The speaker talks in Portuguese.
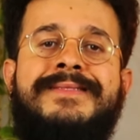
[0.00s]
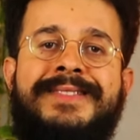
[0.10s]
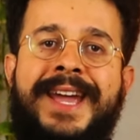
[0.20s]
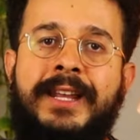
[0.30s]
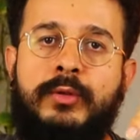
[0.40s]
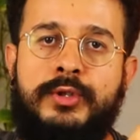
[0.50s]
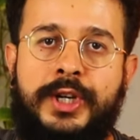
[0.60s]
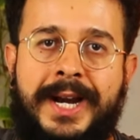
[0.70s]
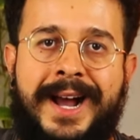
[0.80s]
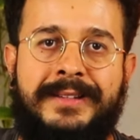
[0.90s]
dentro
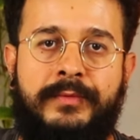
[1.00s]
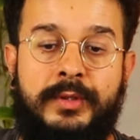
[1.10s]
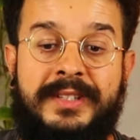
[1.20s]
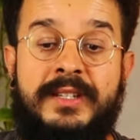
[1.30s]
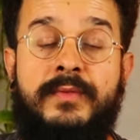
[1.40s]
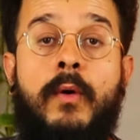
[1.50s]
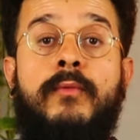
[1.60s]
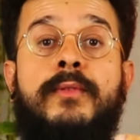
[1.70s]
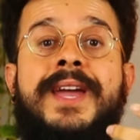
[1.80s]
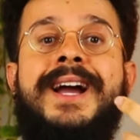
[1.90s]
de casa. Vocês vão
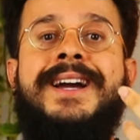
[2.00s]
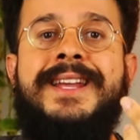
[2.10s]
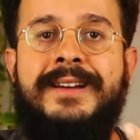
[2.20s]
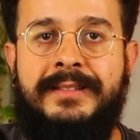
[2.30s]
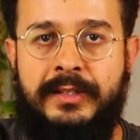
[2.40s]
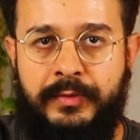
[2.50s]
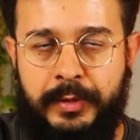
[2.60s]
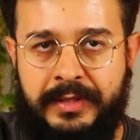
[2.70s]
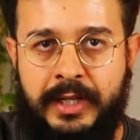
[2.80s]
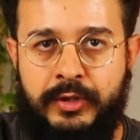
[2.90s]
ver a criança de
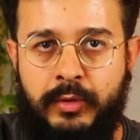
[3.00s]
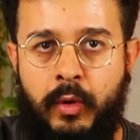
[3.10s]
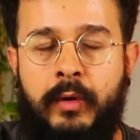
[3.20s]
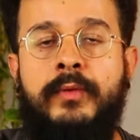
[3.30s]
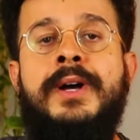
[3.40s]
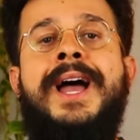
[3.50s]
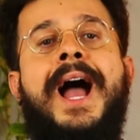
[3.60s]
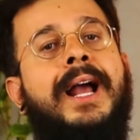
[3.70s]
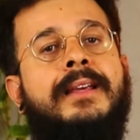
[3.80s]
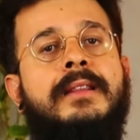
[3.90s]
vocês de novo
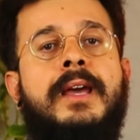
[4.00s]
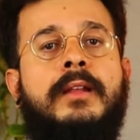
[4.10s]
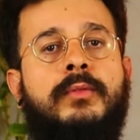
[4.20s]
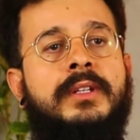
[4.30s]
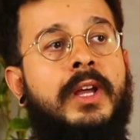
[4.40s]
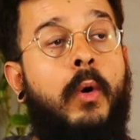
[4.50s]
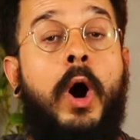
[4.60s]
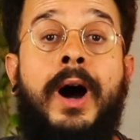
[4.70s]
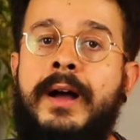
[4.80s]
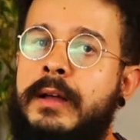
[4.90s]
aqui dentro. Então,
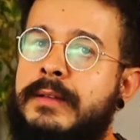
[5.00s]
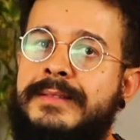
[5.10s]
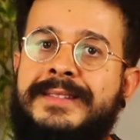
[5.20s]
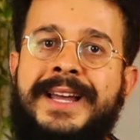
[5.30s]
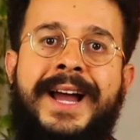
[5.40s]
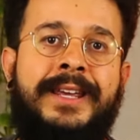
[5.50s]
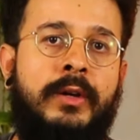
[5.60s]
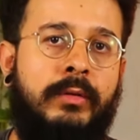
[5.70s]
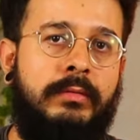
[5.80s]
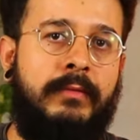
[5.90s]
ó,
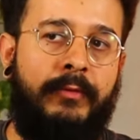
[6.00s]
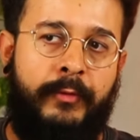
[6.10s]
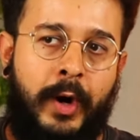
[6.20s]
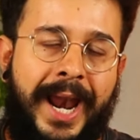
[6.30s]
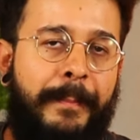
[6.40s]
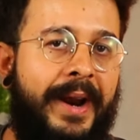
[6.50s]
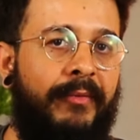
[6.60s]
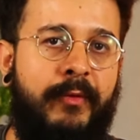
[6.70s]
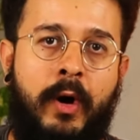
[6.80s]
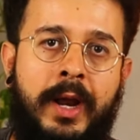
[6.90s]
saiu, foi lá para
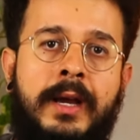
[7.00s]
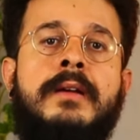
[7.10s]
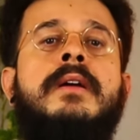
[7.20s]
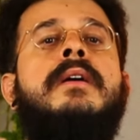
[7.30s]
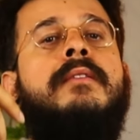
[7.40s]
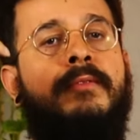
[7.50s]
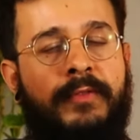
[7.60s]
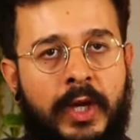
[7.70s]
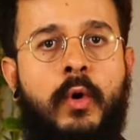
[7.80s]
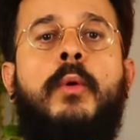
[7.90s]
fora,
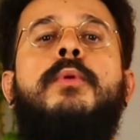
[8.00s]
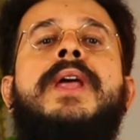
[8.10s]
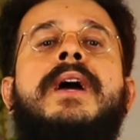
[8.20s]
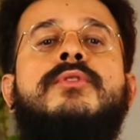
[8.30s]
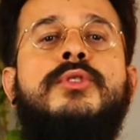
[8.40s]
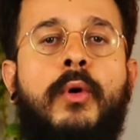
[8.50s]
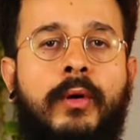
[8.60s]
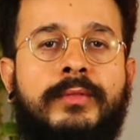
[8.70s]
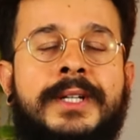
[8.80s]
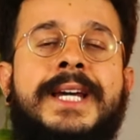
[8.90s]
virou um boneco de
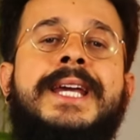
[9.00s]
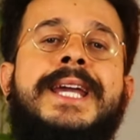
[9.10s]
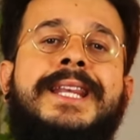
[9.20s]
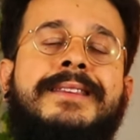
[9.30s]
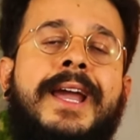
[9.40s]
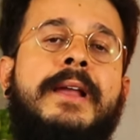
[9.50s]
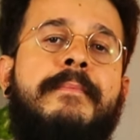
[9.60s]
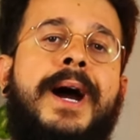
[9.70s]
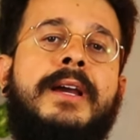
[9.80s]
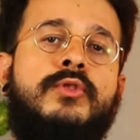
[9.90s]
novo. E tem
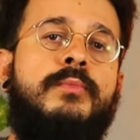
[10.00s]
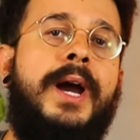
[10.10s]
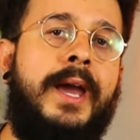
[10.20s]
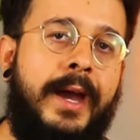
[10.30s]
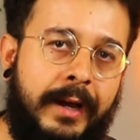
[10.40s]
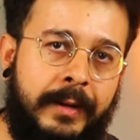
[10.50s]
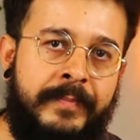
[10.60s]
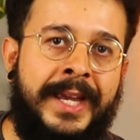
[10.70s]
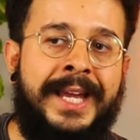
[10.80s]
mais uma regra